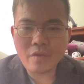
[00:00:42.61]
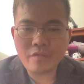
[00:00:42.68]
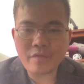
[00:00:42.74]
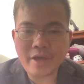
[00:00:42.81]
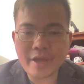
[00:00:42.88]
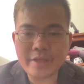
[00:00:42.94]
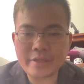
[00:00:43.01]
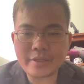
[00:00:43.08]

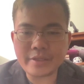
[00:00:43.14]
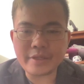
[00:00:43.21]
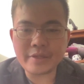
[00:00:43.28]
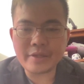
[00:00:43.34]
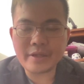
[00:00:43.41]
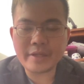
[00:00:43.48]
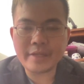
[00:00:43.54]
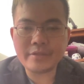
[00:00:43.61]
Và
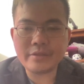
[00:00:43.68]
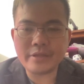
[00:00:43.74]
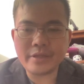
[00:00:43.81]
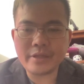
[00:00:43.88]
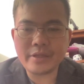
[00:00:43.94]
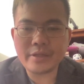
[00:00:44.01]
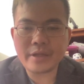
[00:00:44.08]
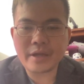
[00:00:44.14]
vì uh, ờ, nghệ
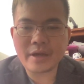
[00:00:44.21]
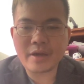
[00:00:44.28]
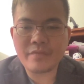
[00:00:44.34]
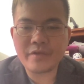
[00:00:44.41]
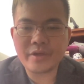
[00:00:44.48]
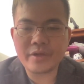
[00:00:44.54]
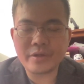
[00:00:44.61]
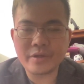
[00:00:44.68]
sĩ uh,
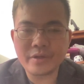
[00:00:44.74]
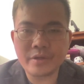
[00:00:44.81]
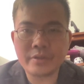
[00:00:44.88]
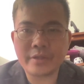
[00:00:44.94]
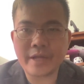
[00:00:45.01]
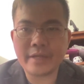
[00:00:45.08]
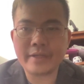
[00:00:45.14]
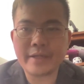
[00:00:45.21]
Việt
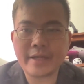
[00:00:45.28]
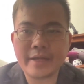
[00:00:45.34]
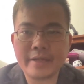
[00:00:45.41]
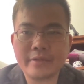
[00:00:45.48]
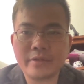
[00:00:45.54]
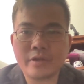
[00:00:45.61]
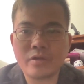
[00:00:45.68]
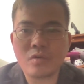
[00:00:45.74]
Hương đã
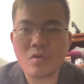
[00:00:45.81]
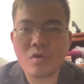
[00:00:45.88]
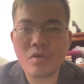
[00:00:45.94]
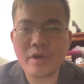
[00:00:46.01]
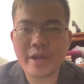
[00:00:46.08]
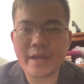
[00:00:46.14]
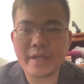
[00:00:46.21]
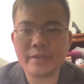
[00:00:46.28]
đang uh, cố
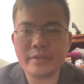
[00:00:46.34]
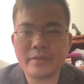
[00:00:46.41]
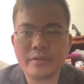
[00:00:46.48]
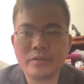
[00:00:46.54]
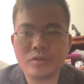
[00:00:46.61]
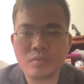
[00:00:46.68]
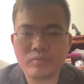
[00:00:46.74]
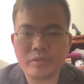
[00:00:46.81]
gắng
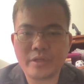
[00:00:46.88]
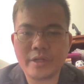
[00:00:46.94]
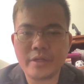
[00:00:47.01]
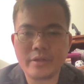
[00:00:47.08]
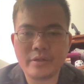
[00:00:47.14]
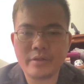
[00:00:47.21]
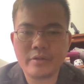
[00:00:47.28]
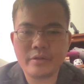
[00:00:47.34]
xúc tiến,